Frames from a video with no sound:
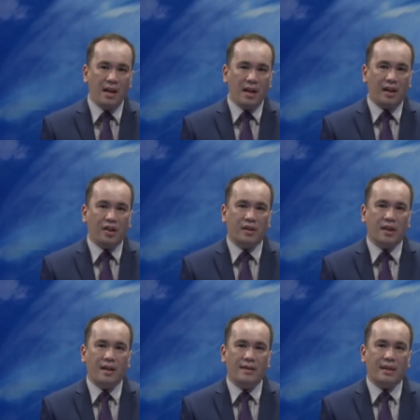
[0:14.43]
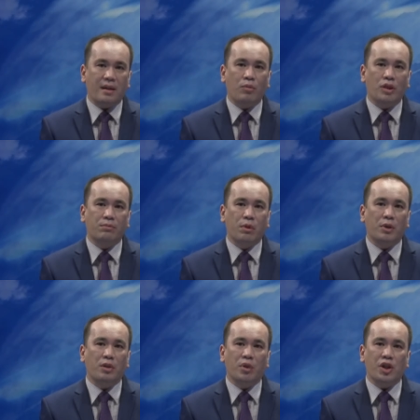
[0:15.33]
отчитались о работе по
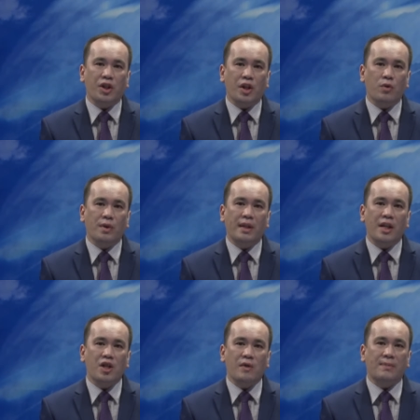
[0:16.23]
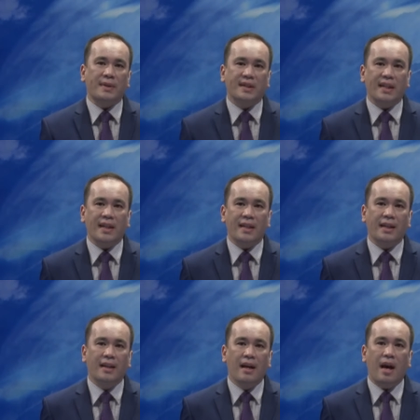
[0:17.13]
предупреждению дальнейшего распространения
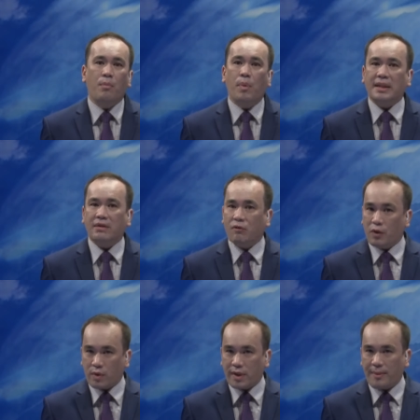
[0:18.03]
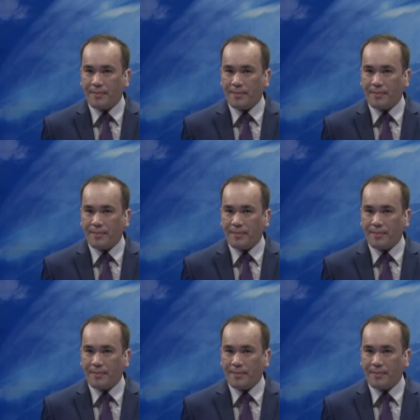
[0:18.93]
опасного вируса.